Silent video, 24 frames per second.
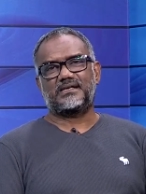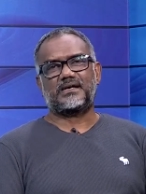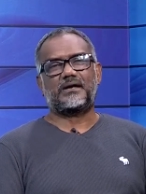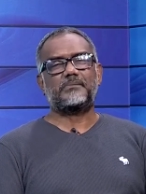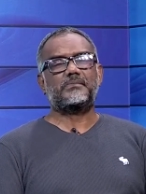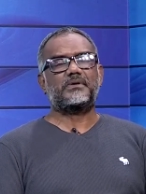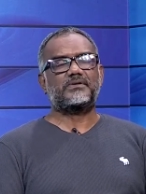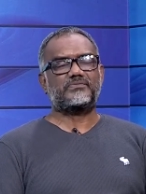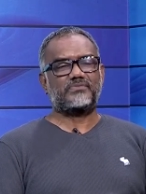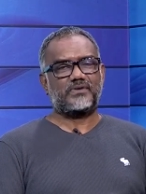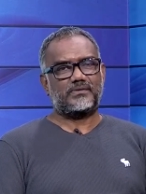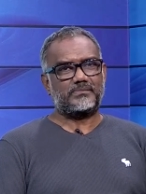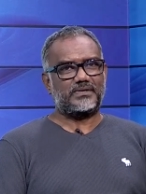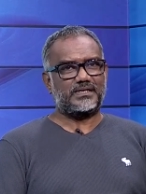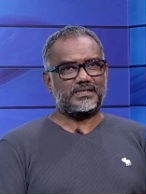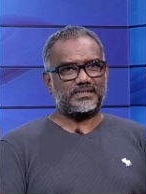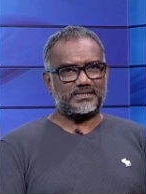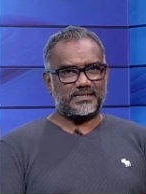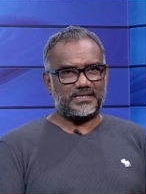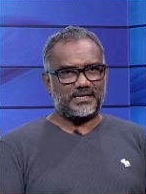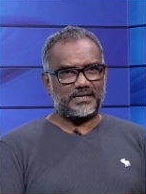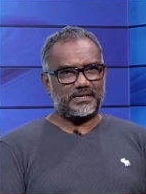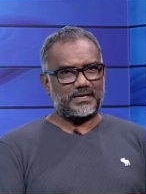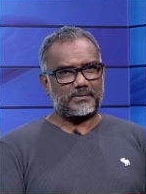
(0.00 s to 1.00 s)
আমার
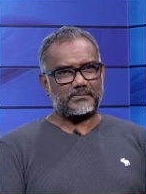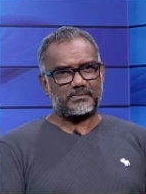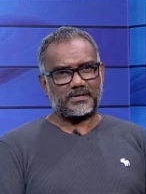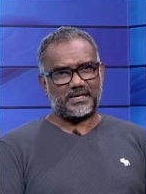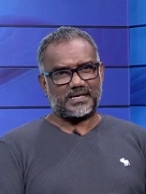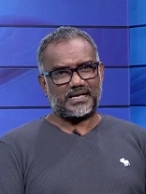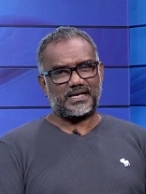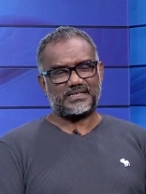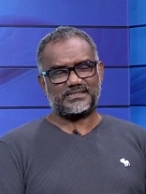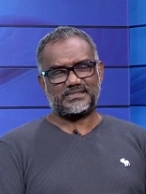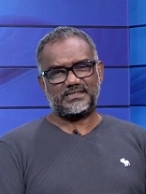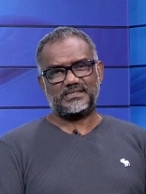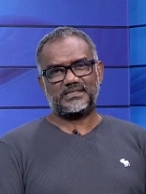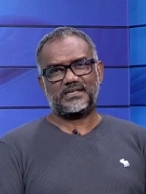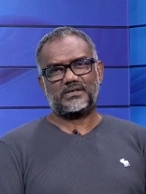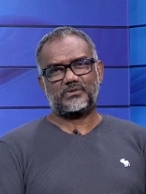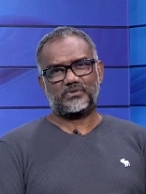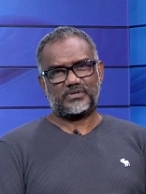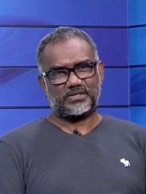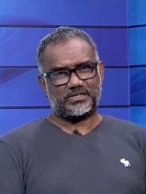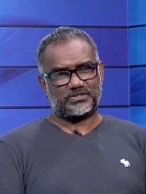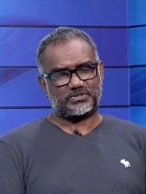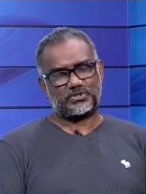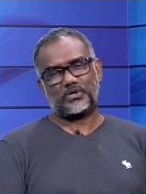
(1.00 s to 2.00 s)
ফ্যামিলিতে আমরা কাজিনরা
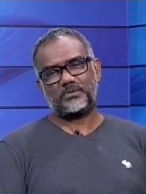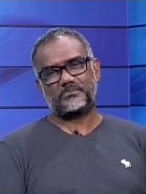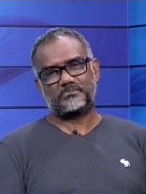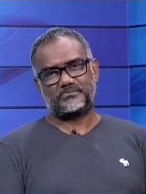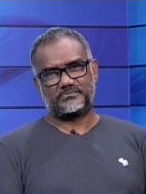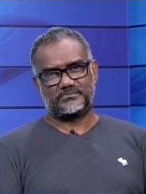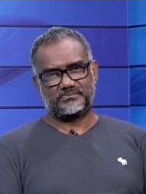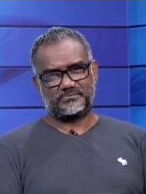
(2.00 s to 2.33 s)
অনেক সব